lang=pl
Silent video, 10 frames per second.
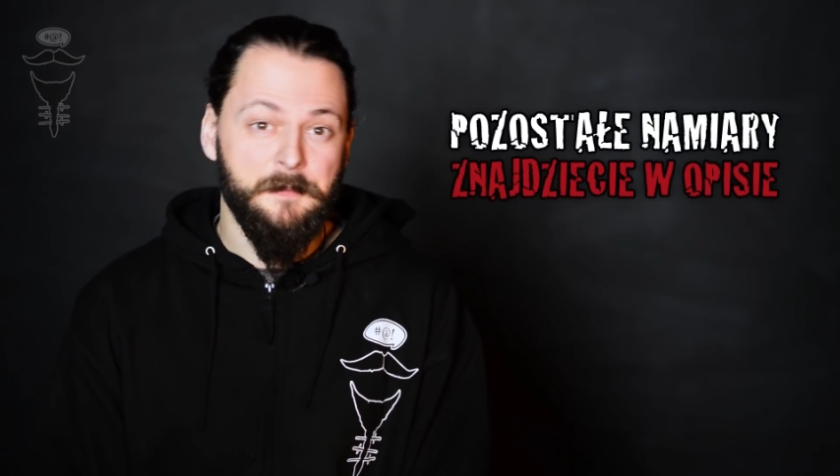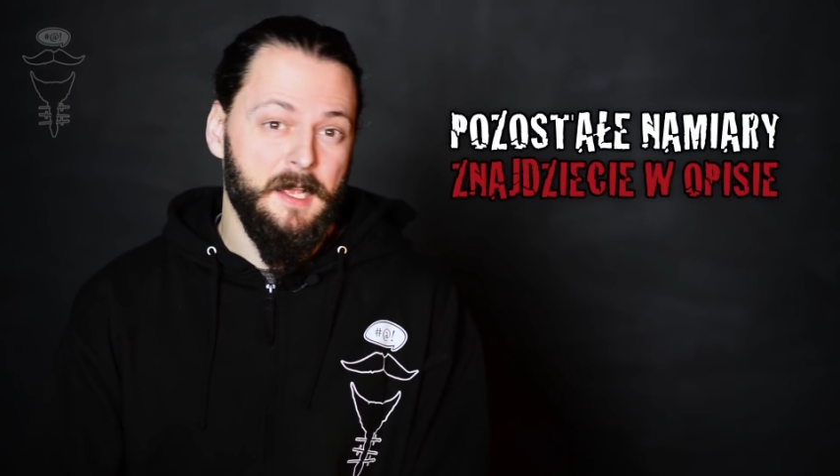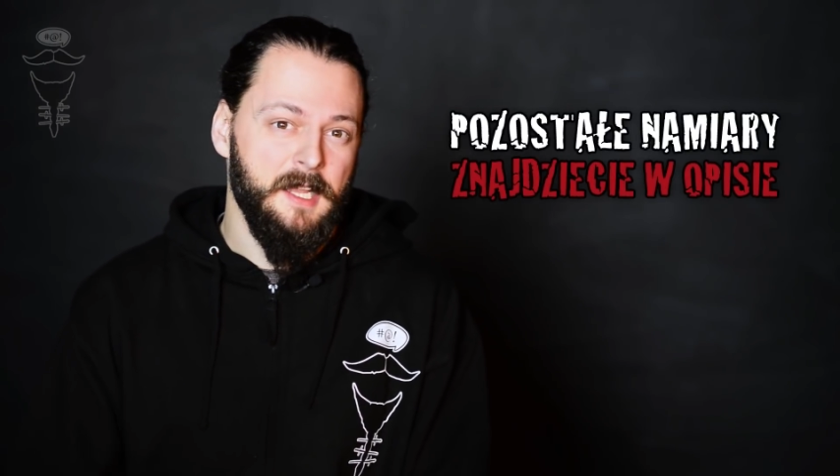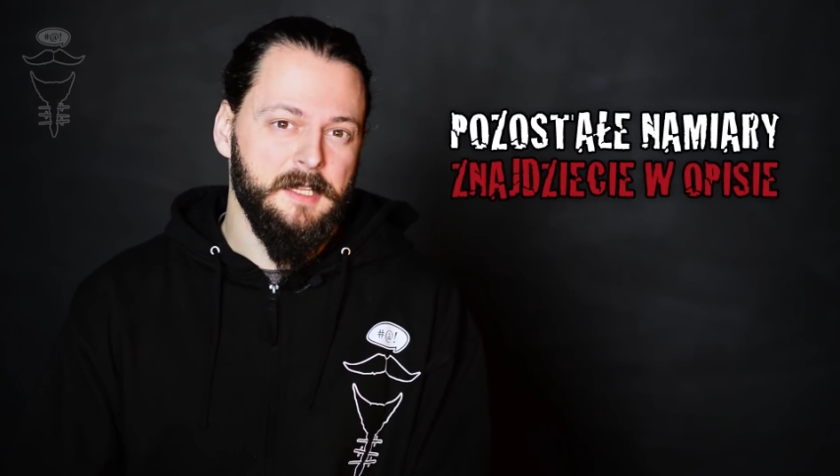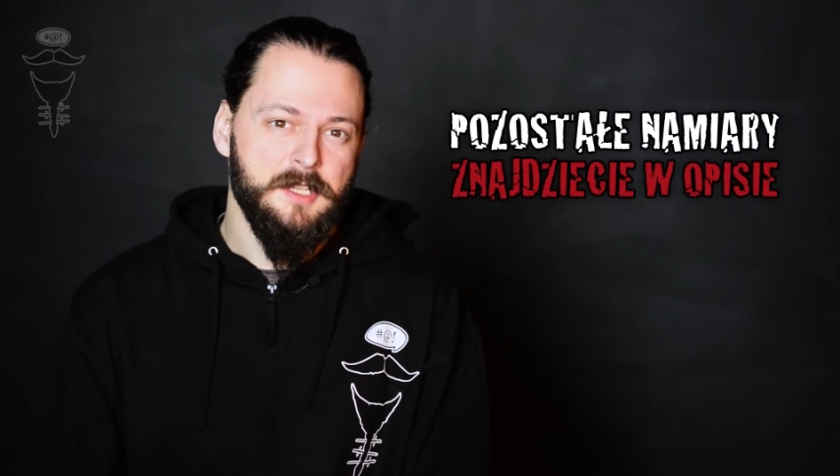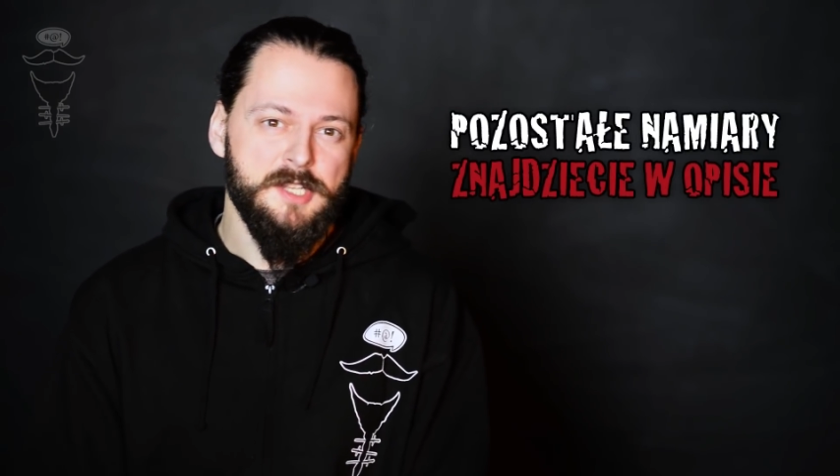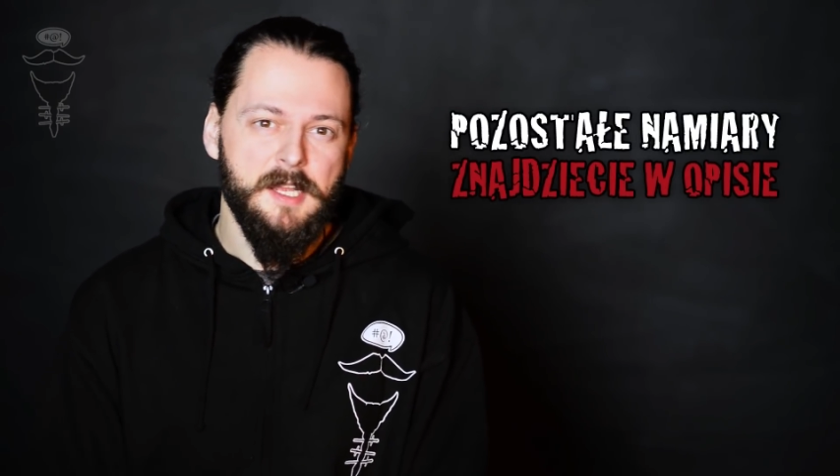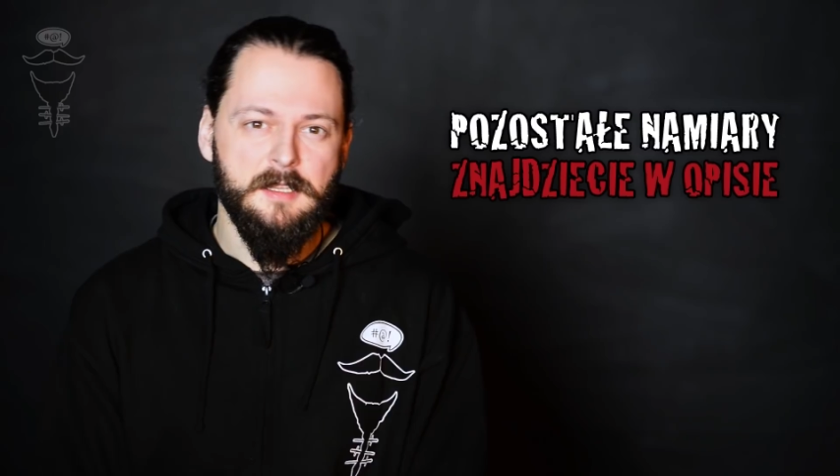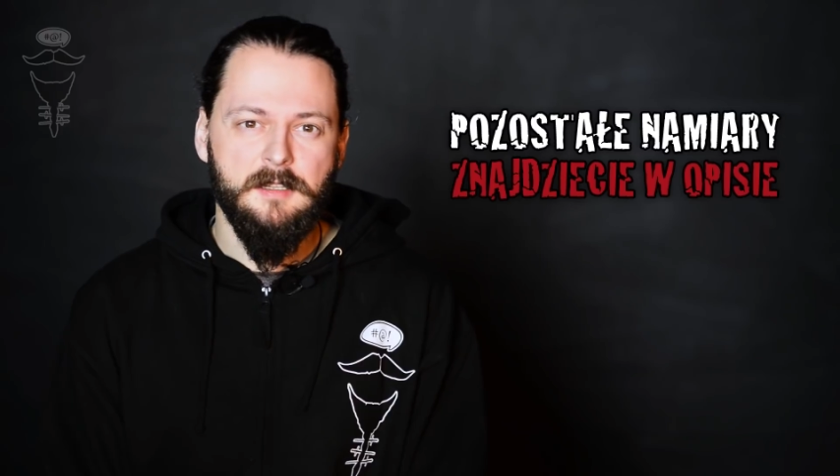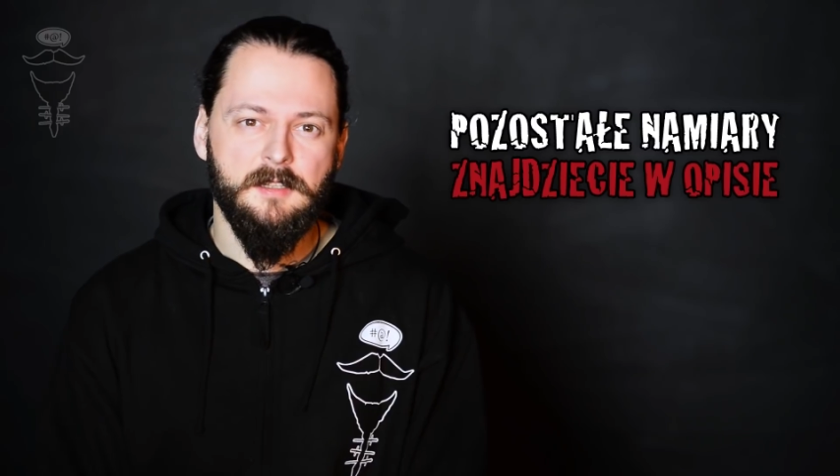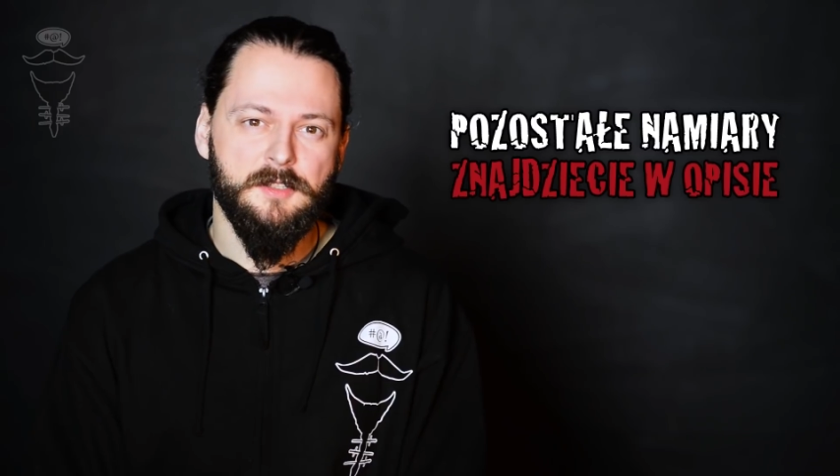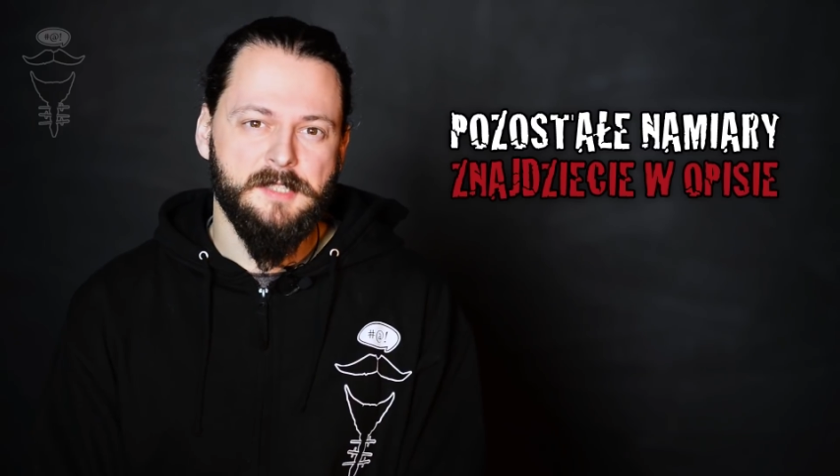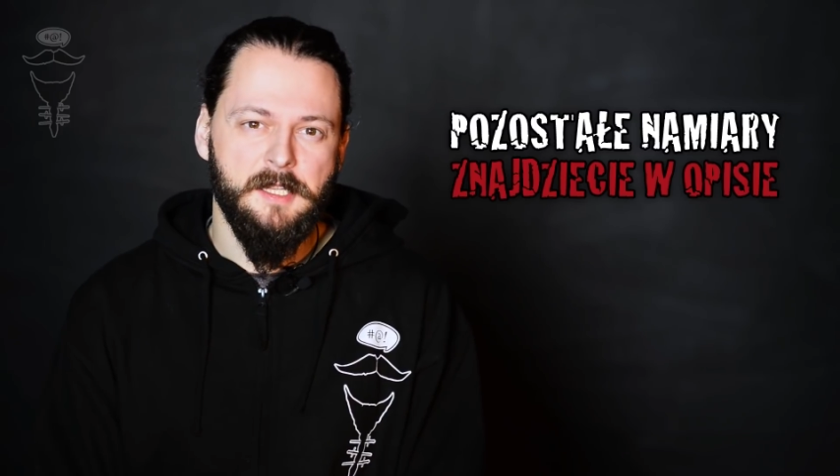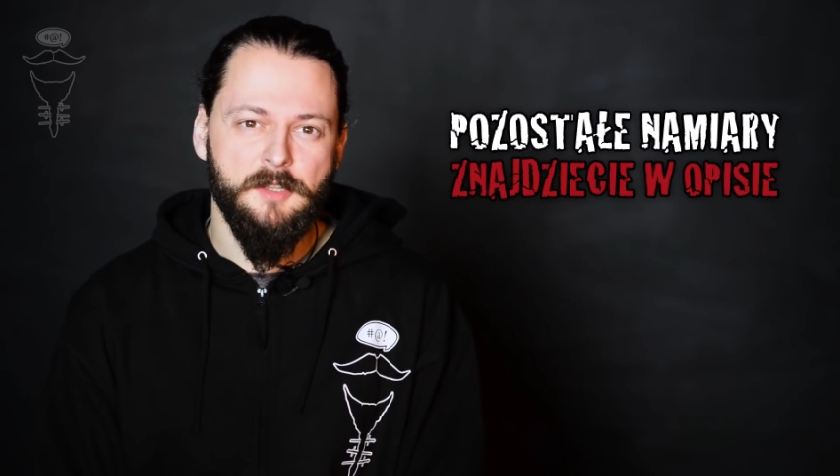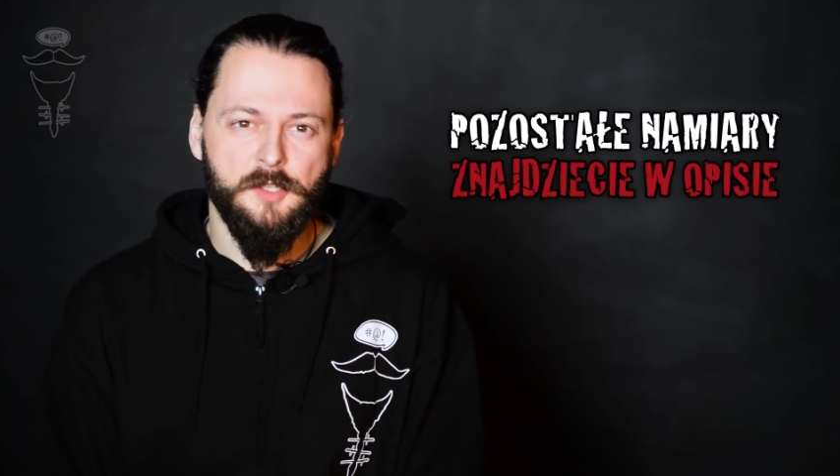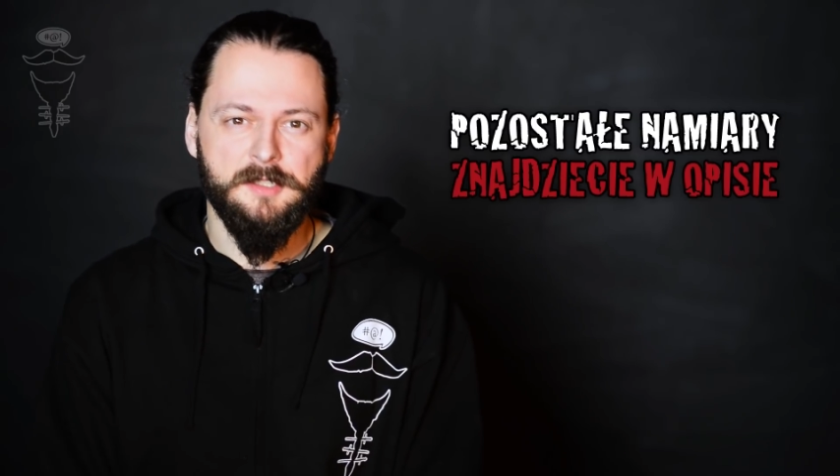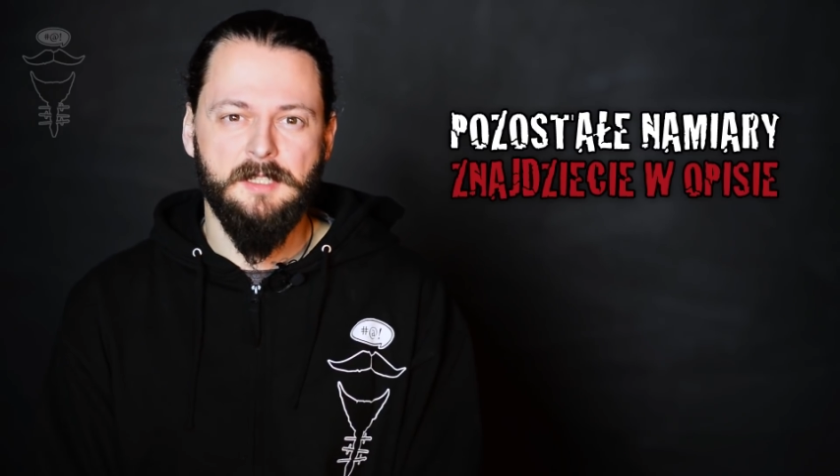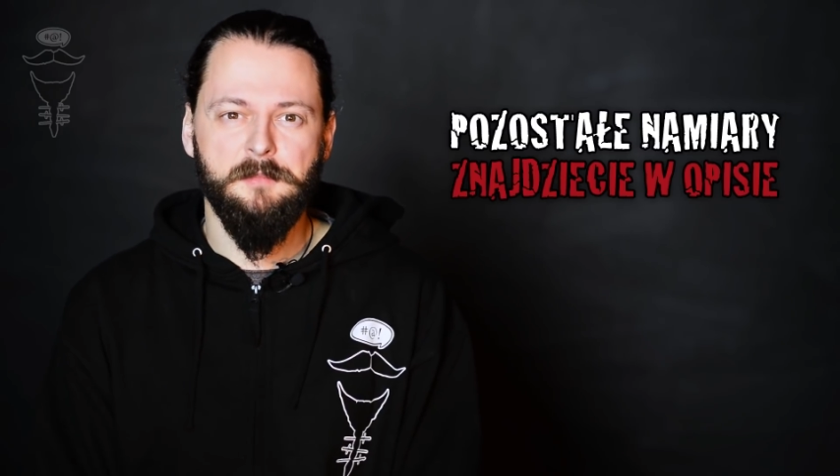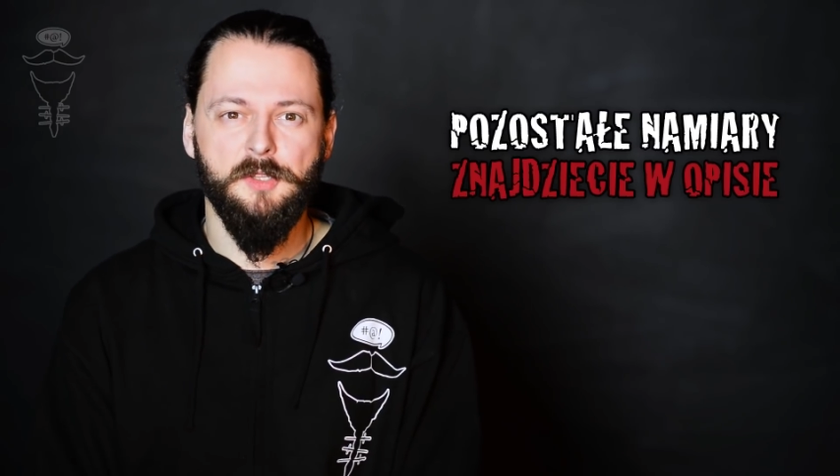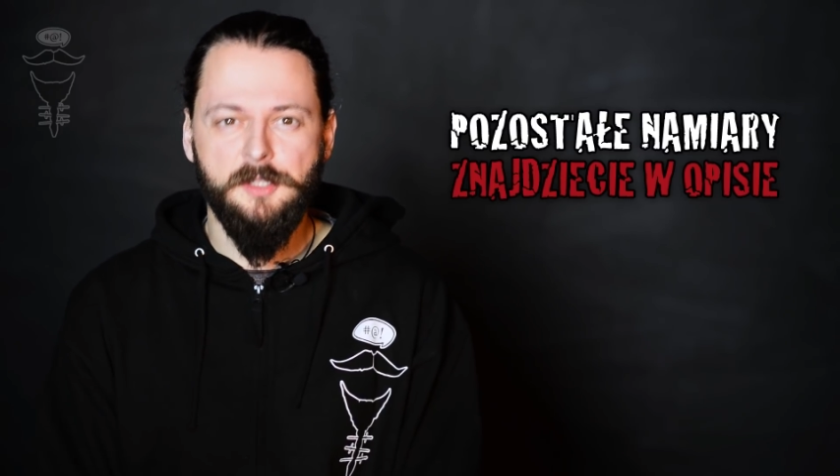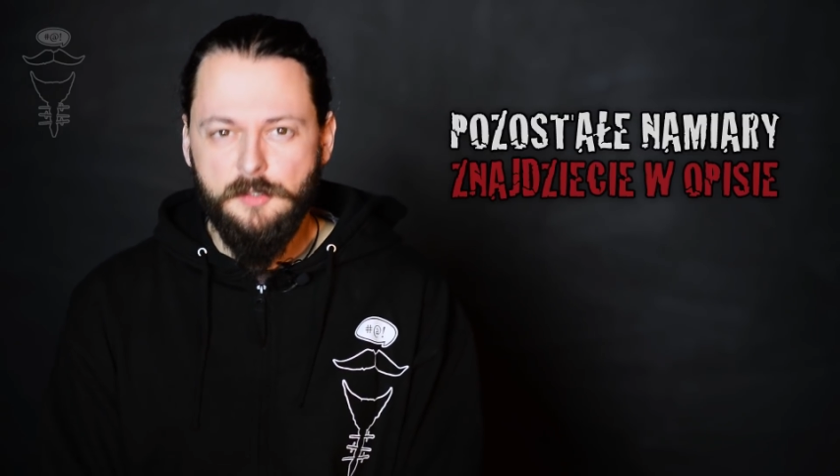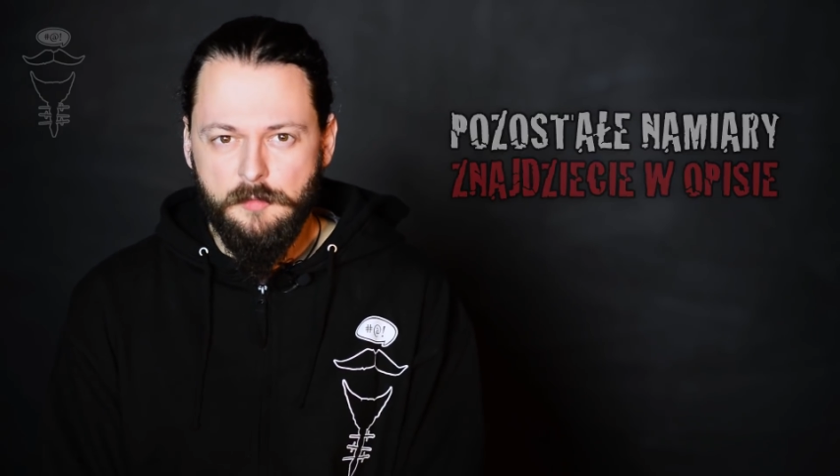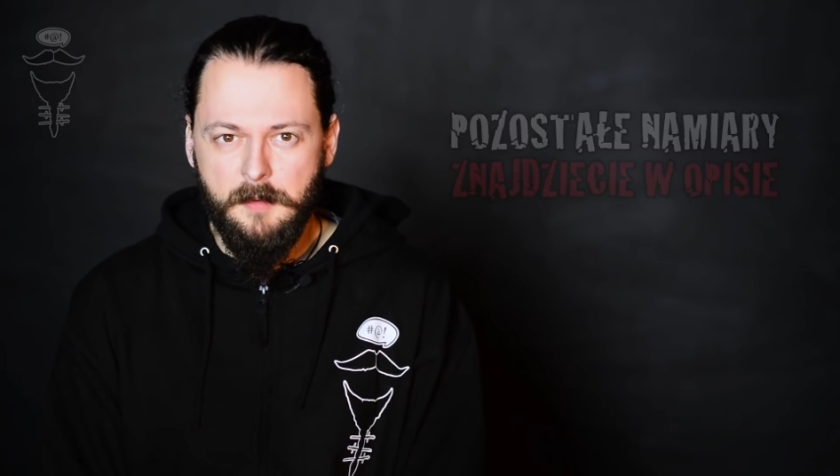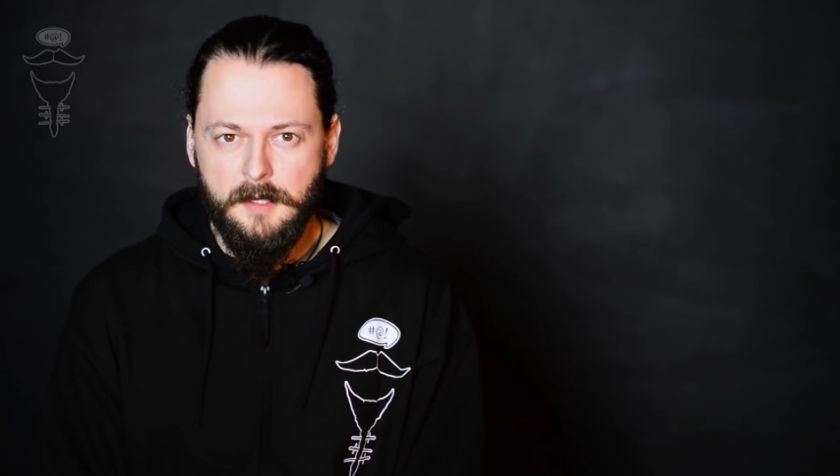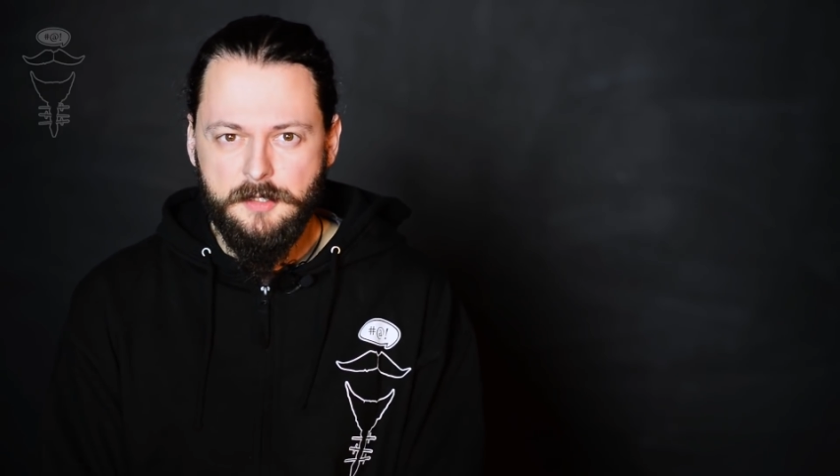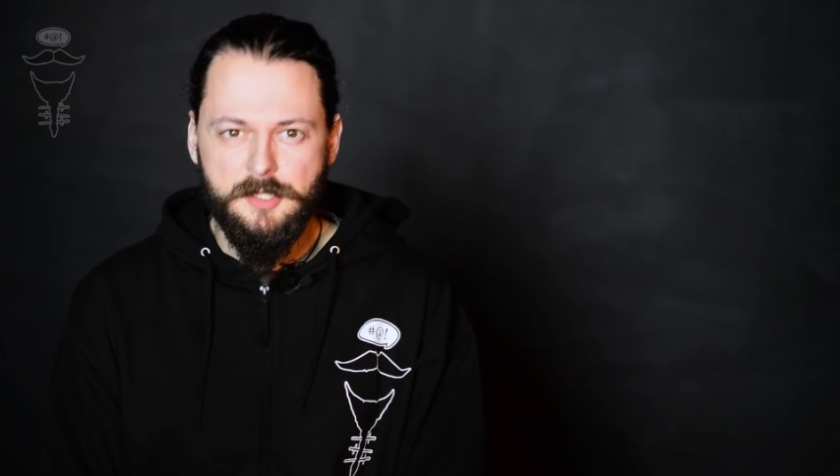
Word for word: na lada dzień dostanę dostęp do DTube'a,